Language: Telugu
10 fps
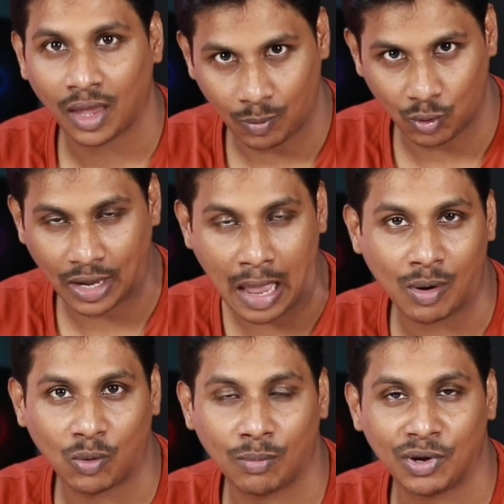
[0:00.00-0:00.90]
ఇప్పుడు
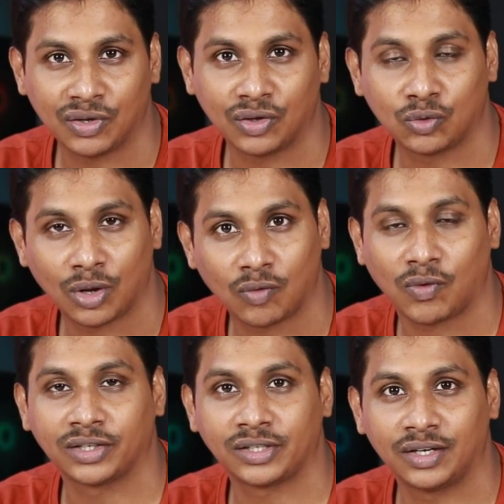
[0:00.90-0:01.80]
కెమెరా కూడా మంచిగా ఇస్తున్నారు
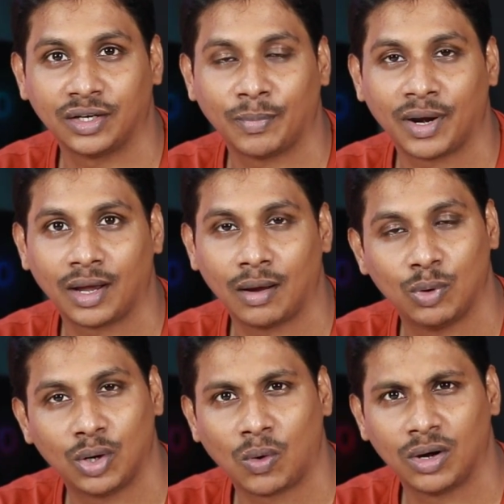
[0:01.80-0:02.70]
ఫాస్ట్ ఛార్జింగ్ పరంగా
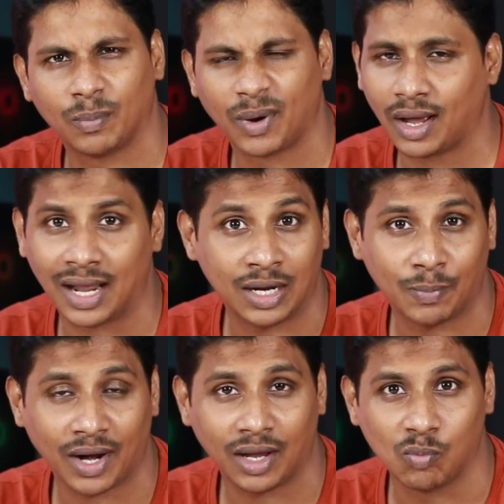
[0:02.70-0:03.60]
బిల్డ్ క్వాలిటీ పరంగా అన్నిటి
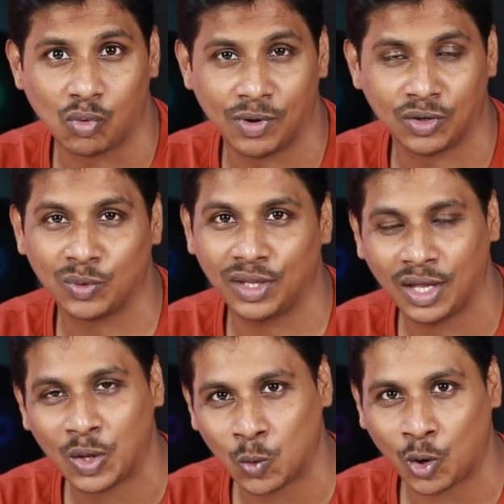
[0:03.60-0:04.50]
పరంగా ఇంప్రూవ్మెంట్ ఉంది
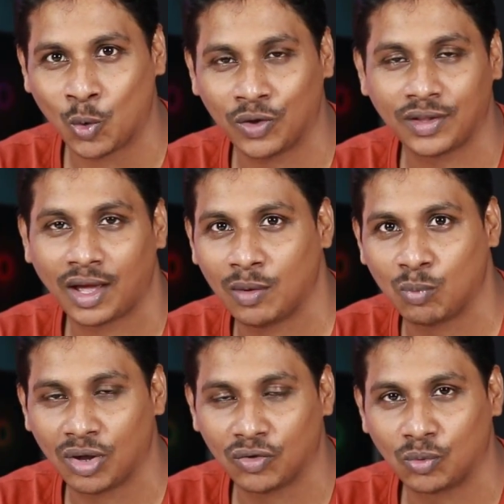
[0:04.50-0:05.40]
ఒక వేస్ దగ్గర
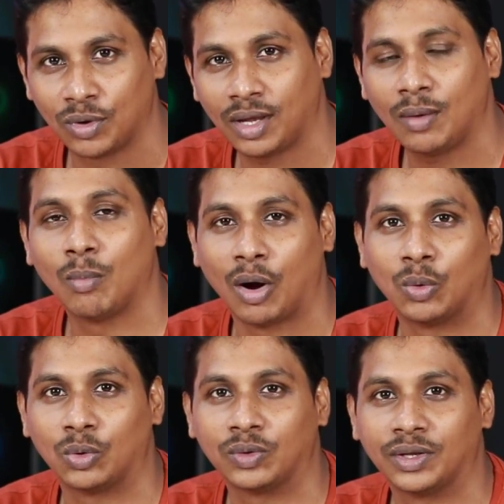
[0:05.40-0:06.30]
ఇంప్రూవ్ చేసుకుంటే
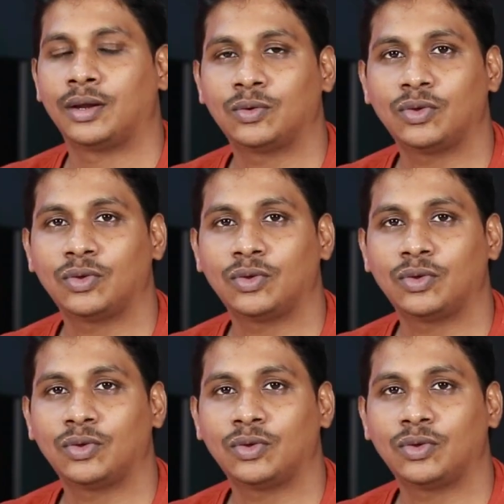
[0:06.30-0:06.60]
బాగుంటుంది నెక్స్ట్